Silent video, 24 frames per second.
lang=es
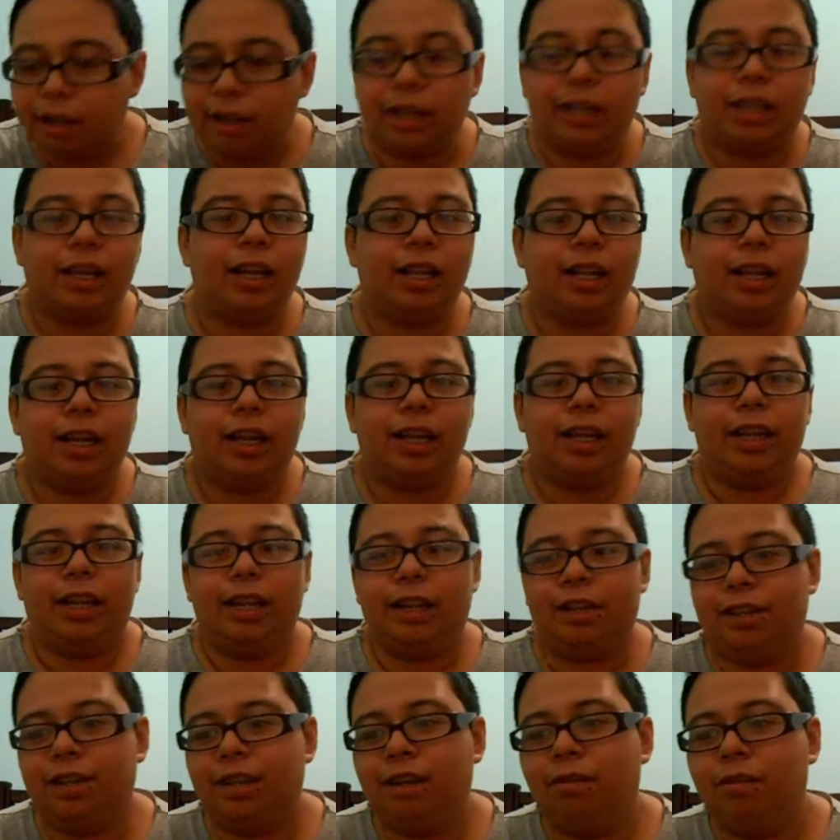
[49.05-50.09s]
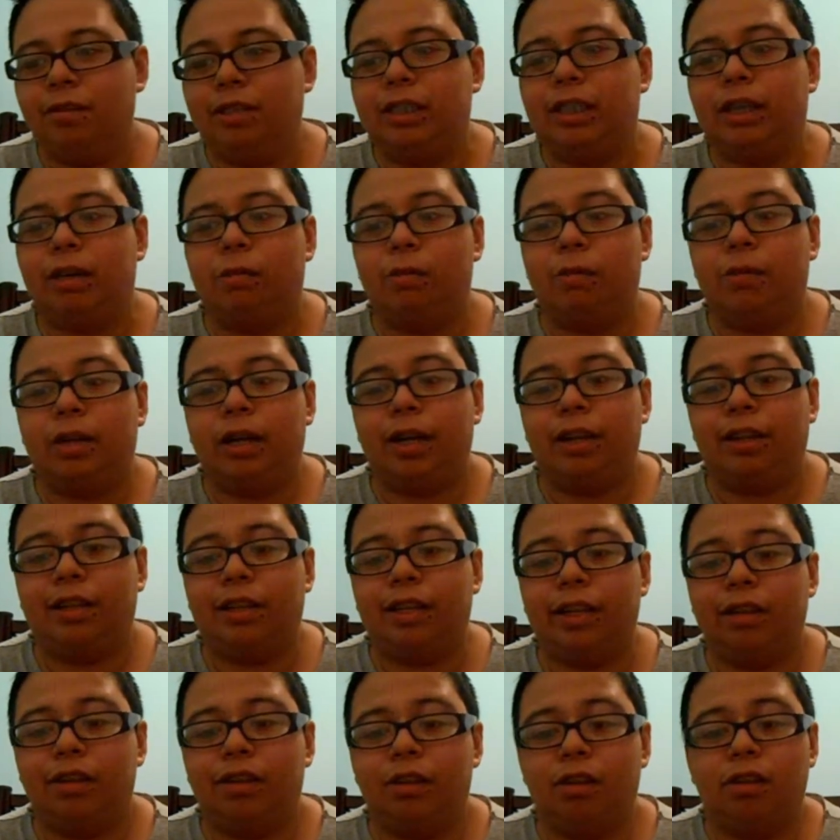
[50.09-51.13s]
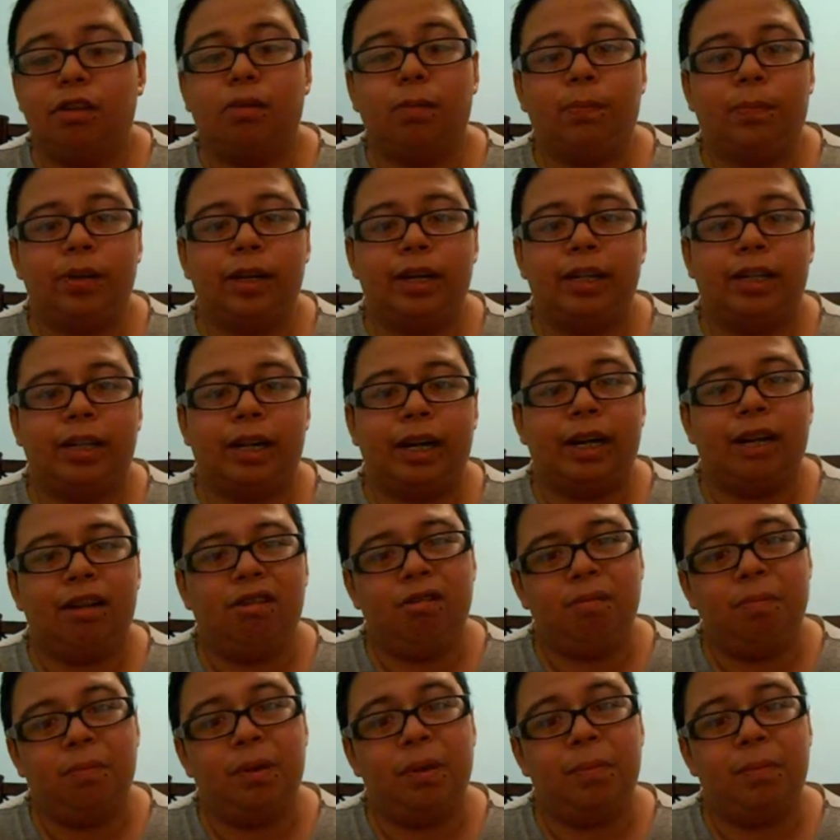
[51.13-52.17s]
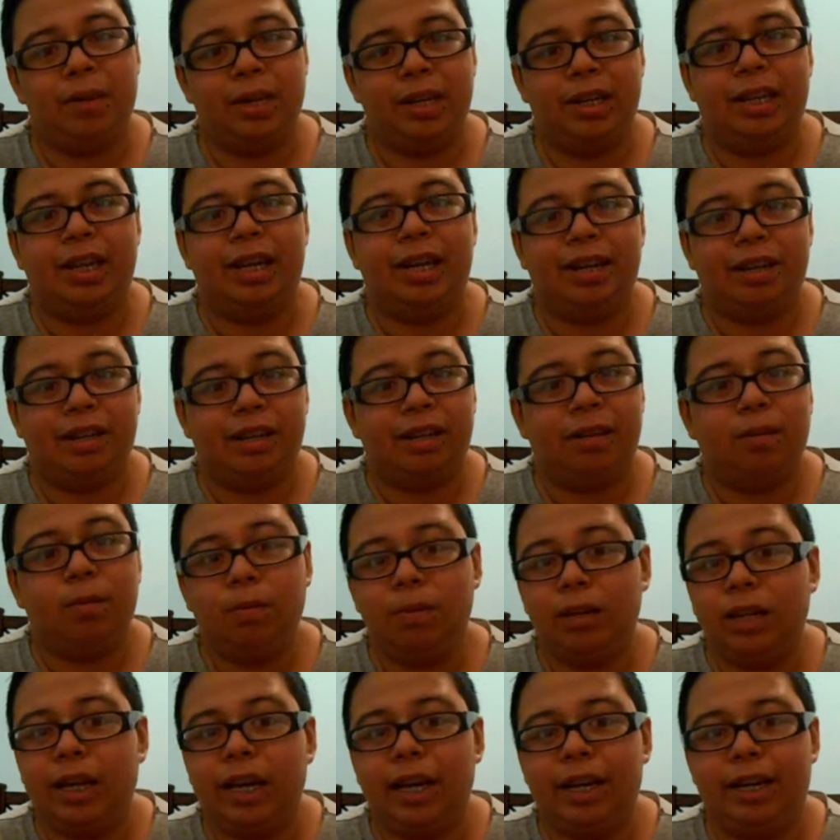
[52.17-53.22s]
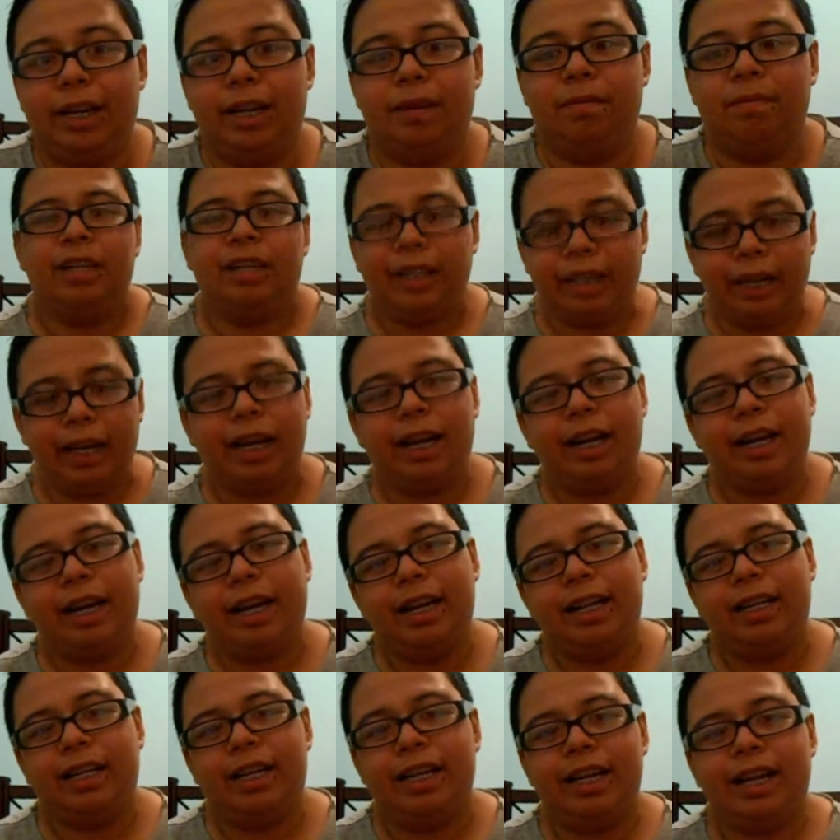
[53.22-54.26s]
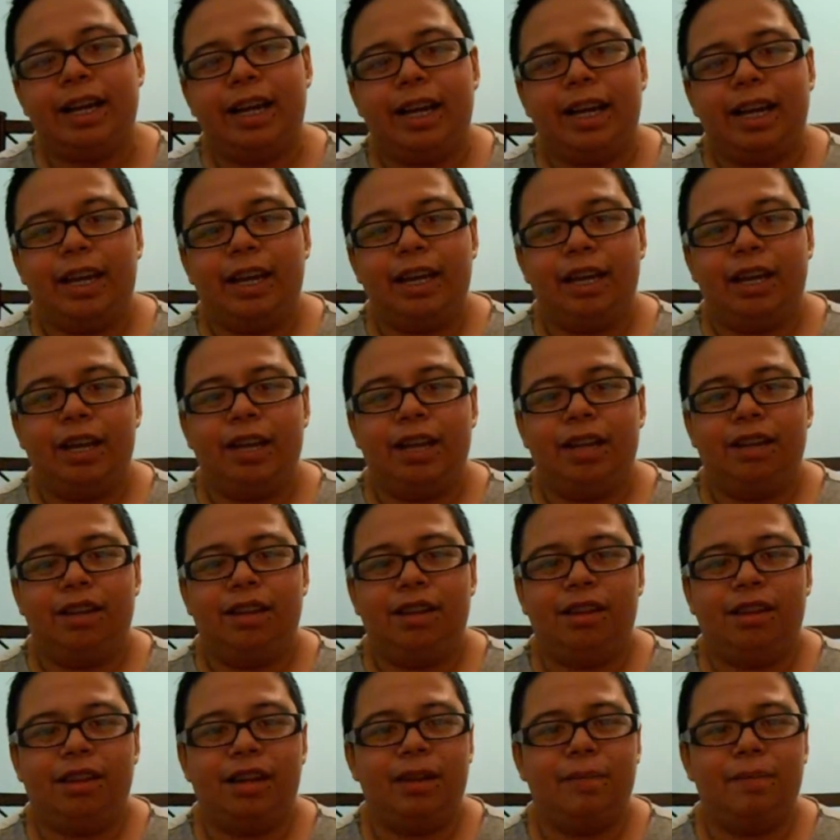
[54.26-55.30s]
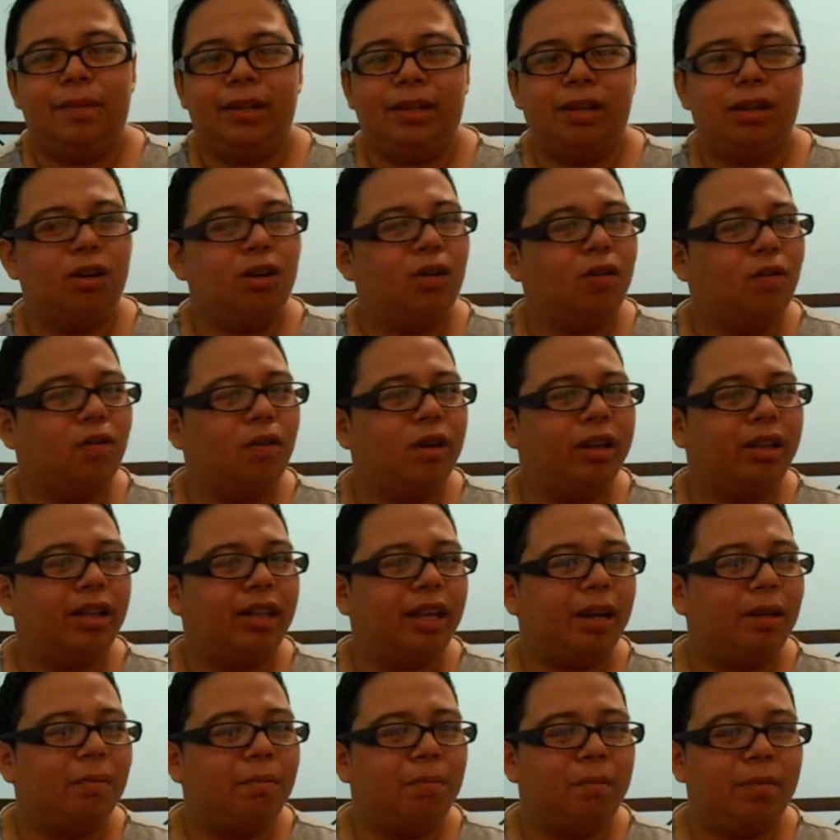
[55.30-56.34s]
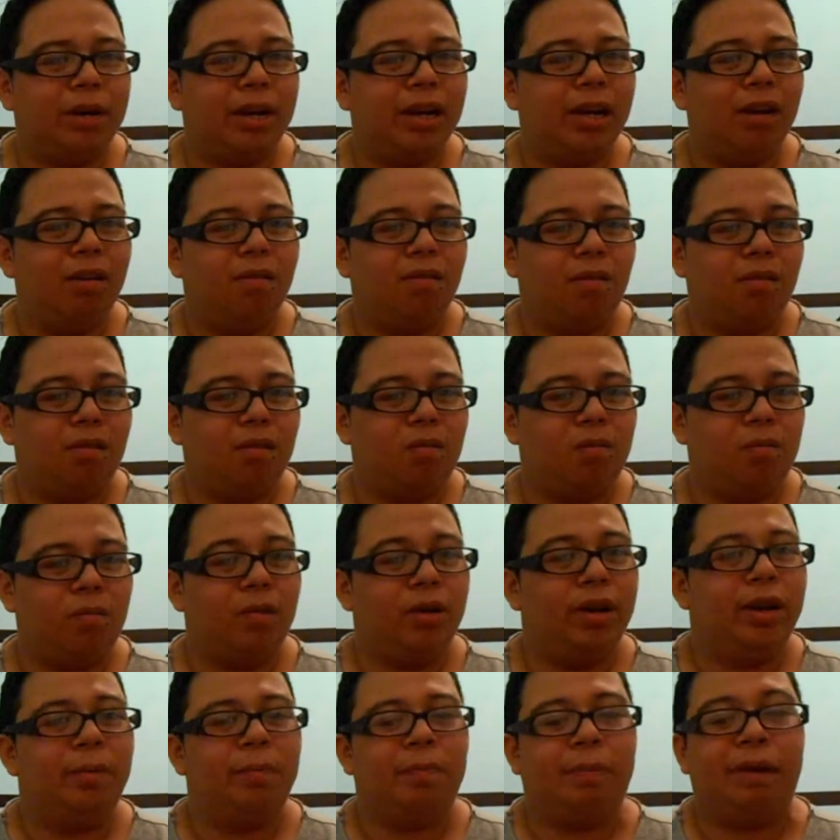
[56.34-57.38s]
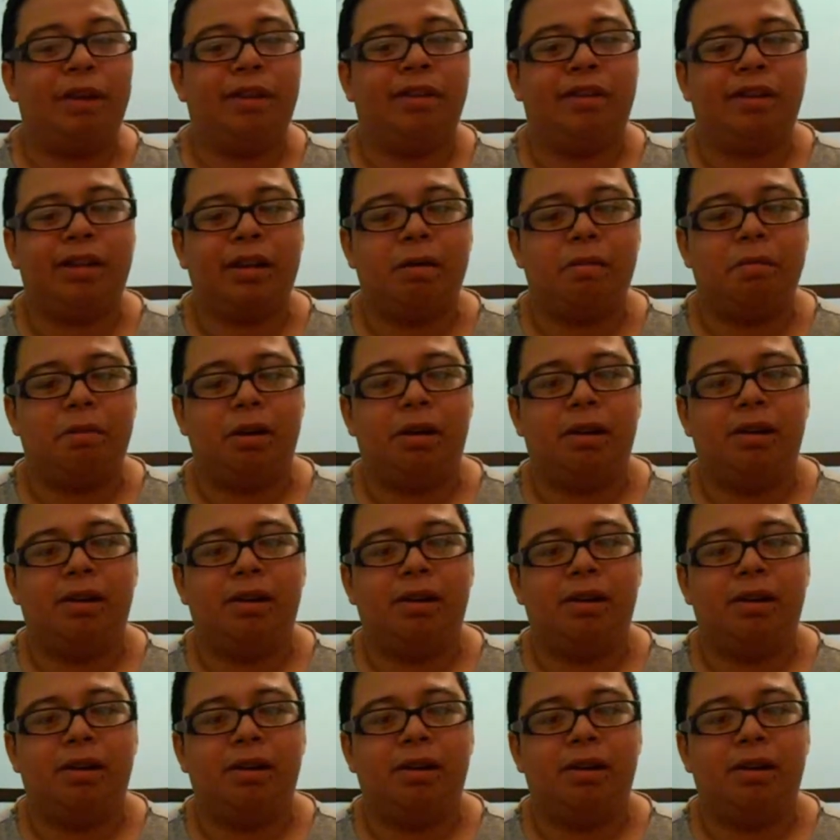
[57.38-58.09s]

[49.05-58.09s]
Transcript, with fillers: Se trata de Dexter, un chavo que está ansioso por entrar a su primer día de secundaria. Llega el gran día y sinceramente no fue tan bueno como él pensaba.